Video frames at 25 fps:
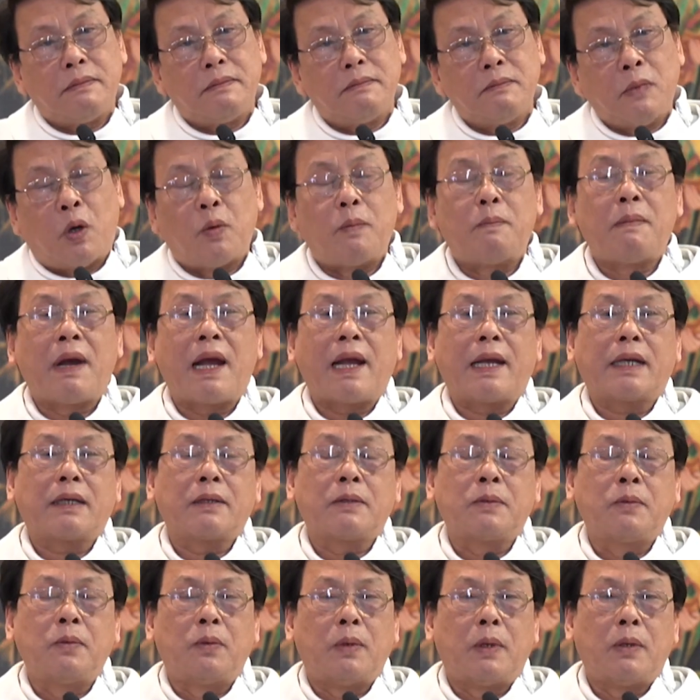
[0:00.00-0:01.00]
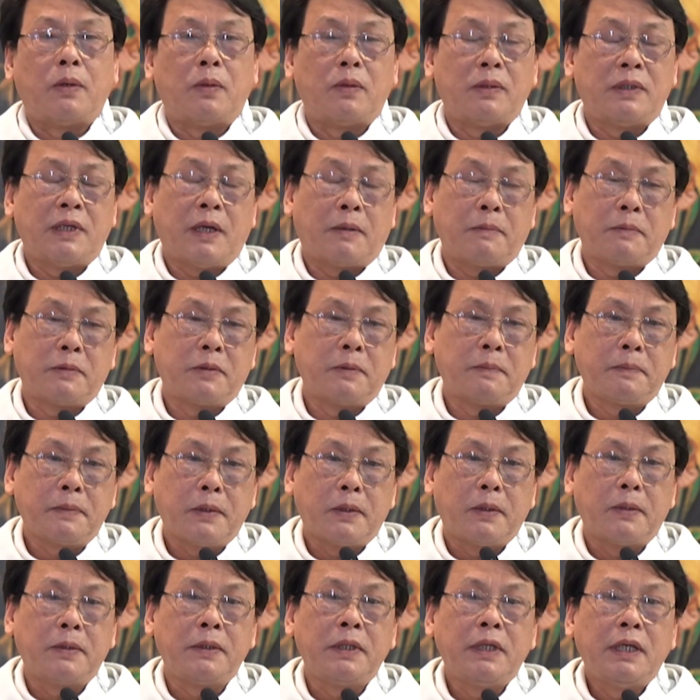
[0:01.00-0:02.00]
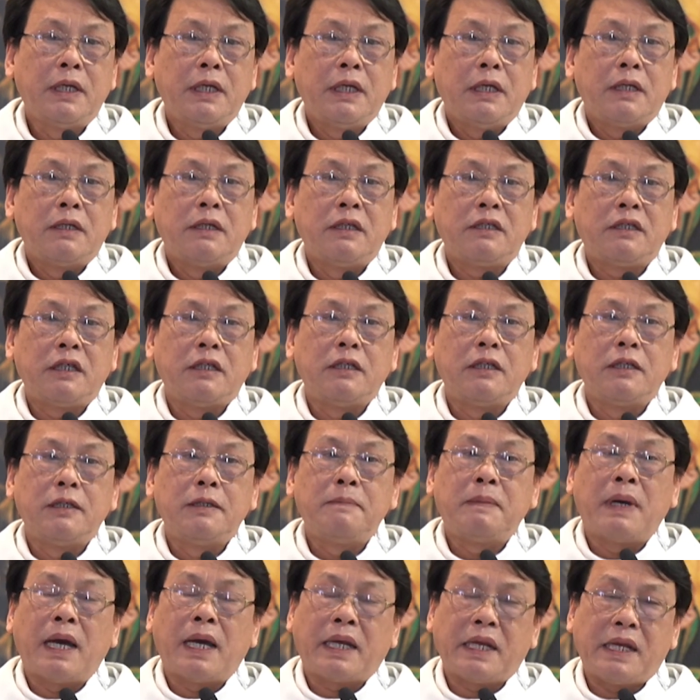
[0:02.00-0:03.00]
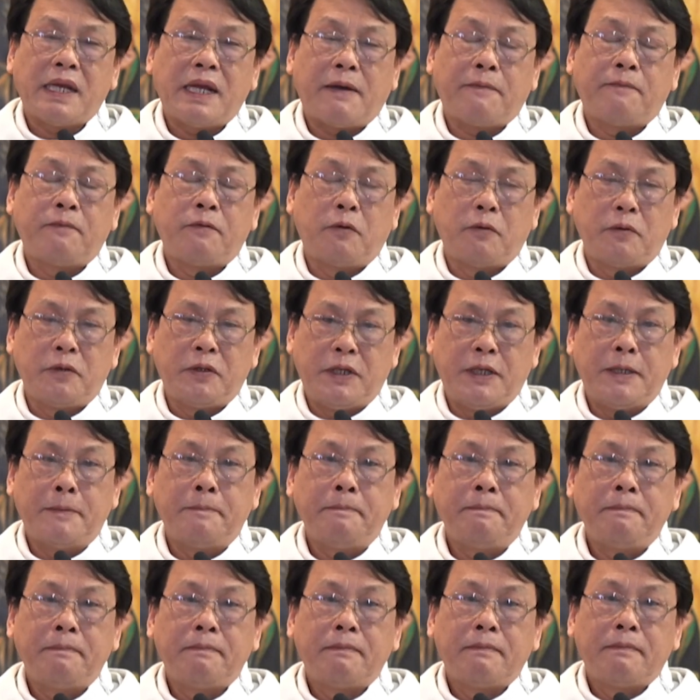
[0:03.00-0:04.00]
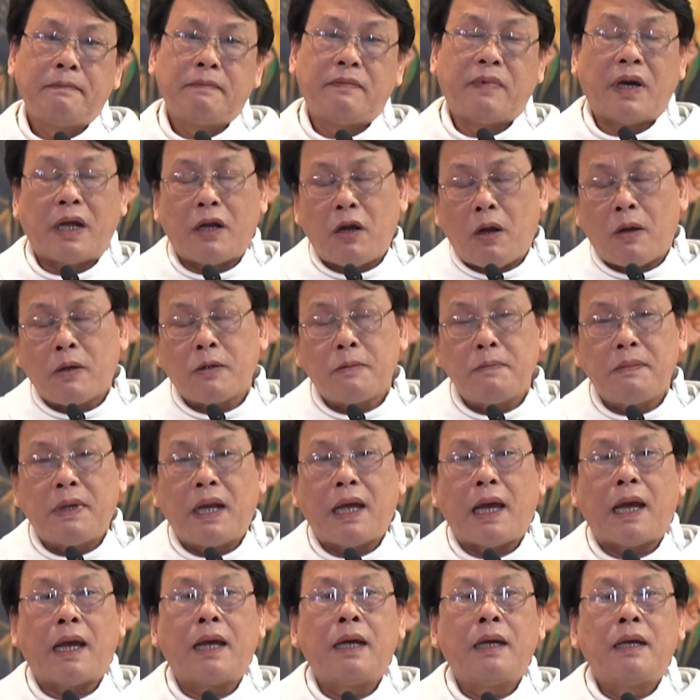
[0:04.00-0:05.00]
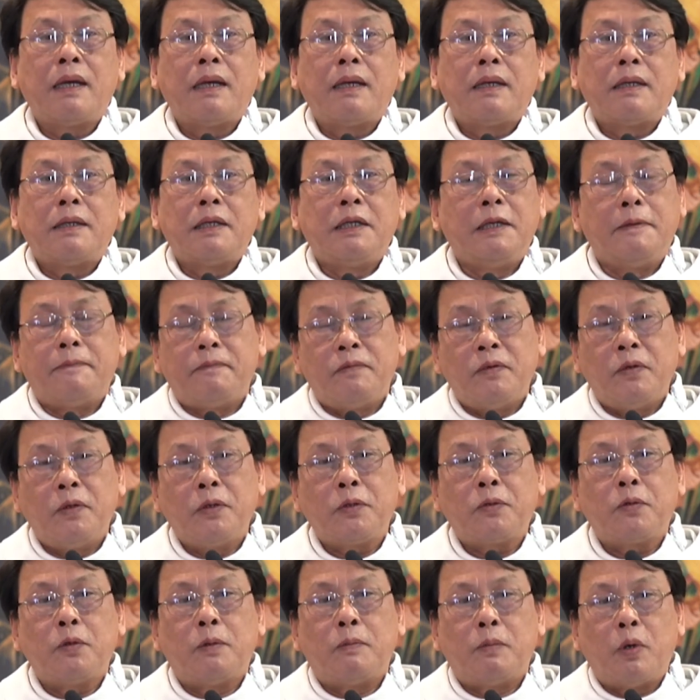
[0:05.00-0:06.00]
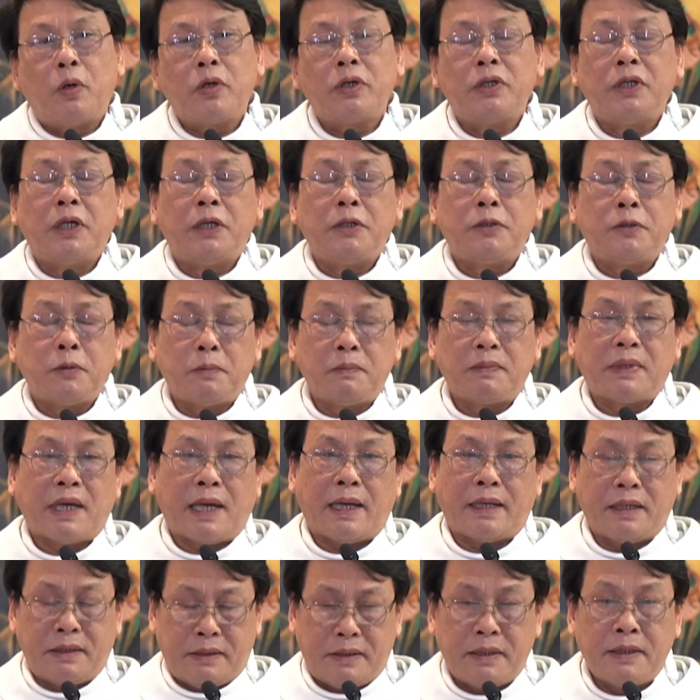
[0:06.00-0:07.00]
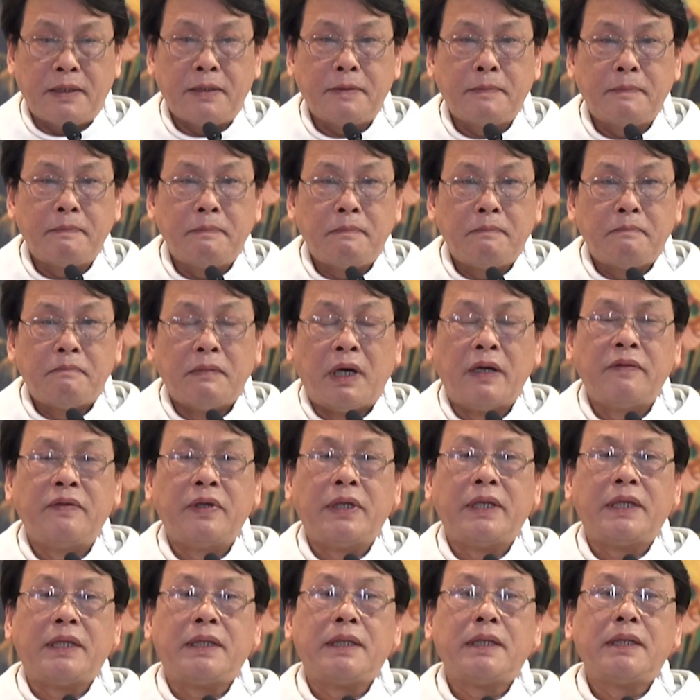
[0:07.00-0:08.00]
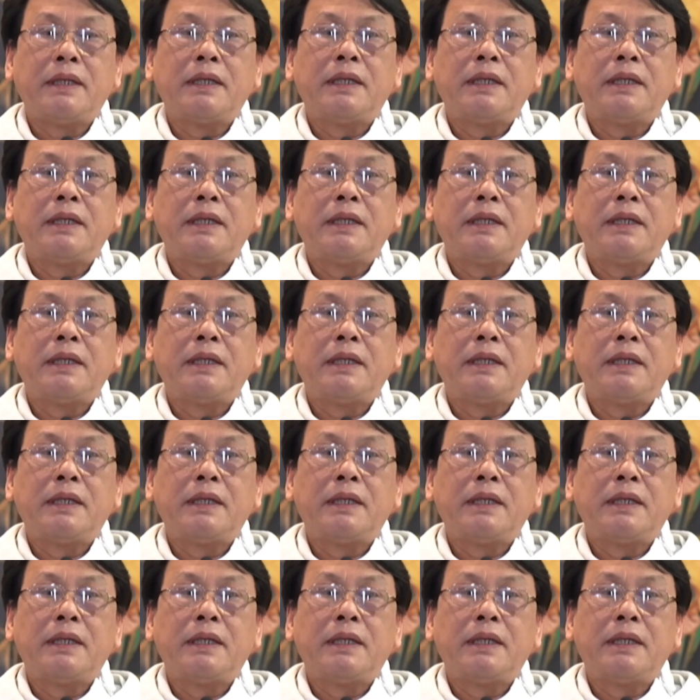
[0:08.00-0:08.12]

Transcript: bổn mạng của hội dòng chúng tôi đức chị nữ maria vô nhiễm và đó cũng là niềm vui của mỗi người chúng ta nữa bởi vì